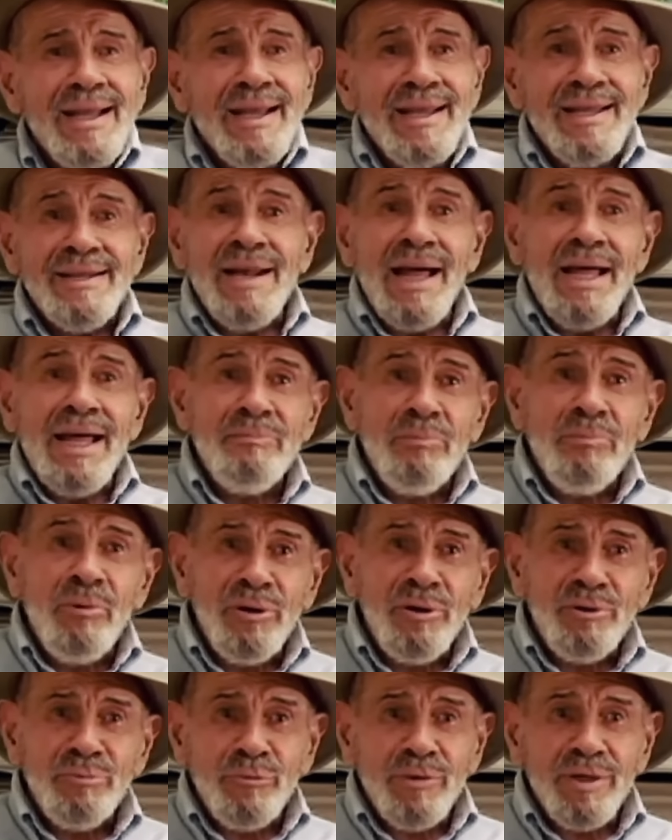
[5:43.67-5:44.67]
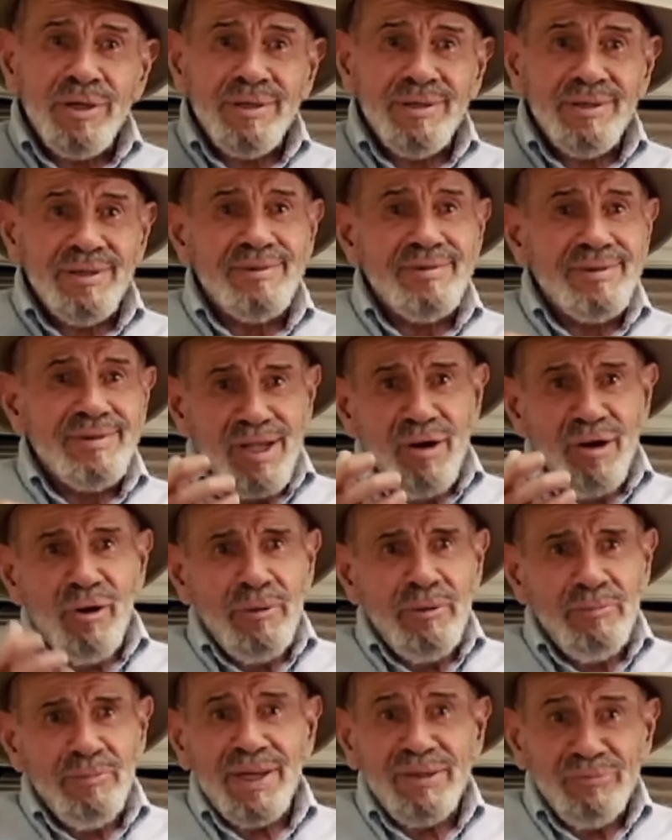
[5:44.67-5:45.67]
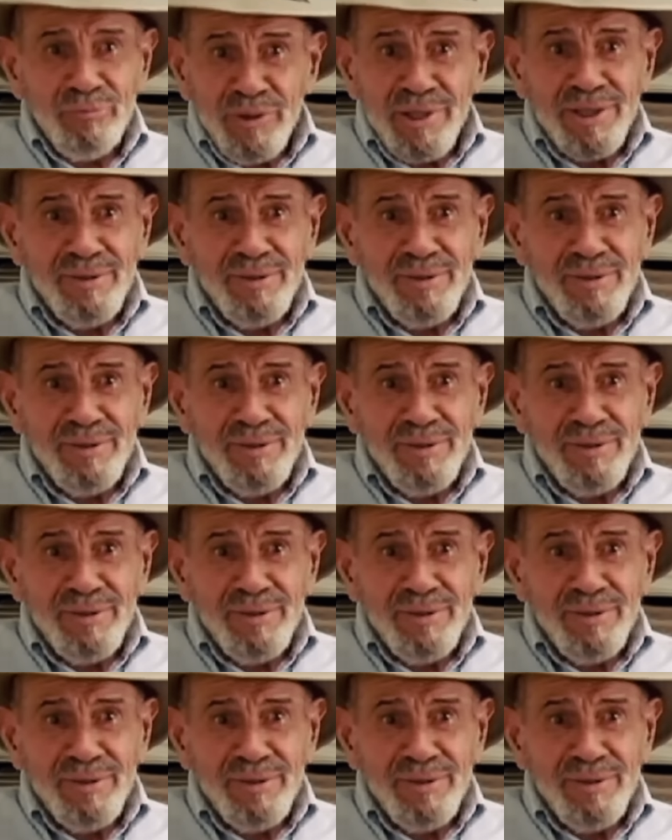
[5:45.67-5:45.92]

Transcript: И так я познакомился с одним своим